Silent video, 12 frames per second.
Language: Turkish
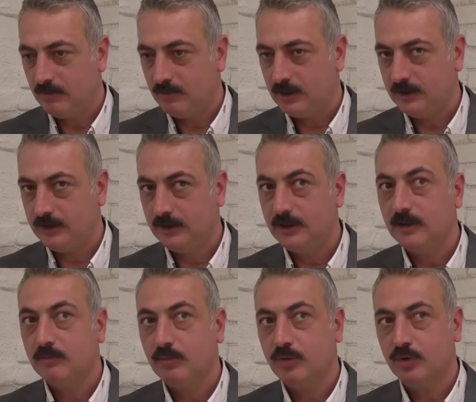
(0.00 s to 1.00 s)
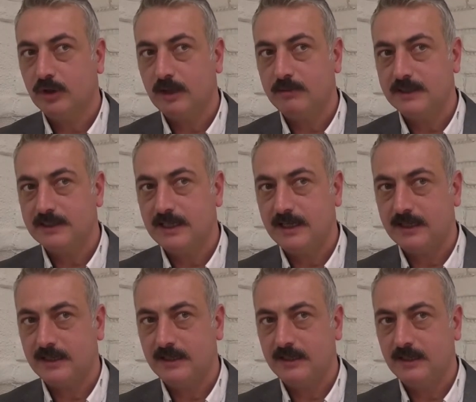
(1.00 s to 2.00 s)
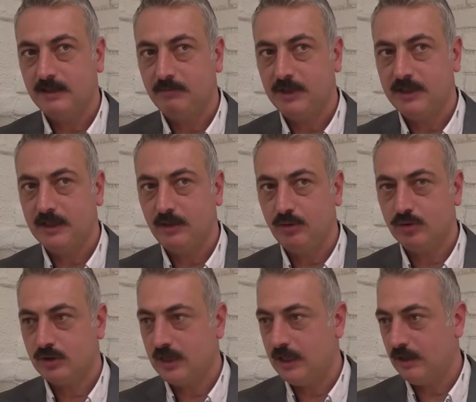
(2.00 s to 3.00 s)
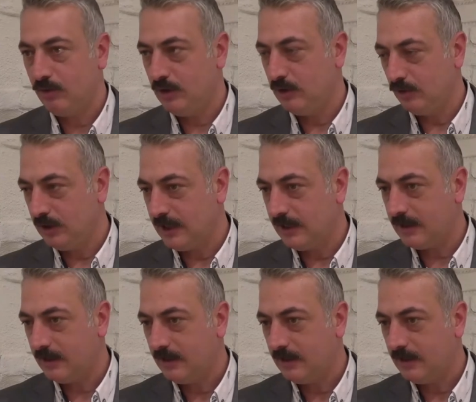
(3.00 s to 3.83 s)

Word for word: E, burada bizler e, 1700 tane üye olarak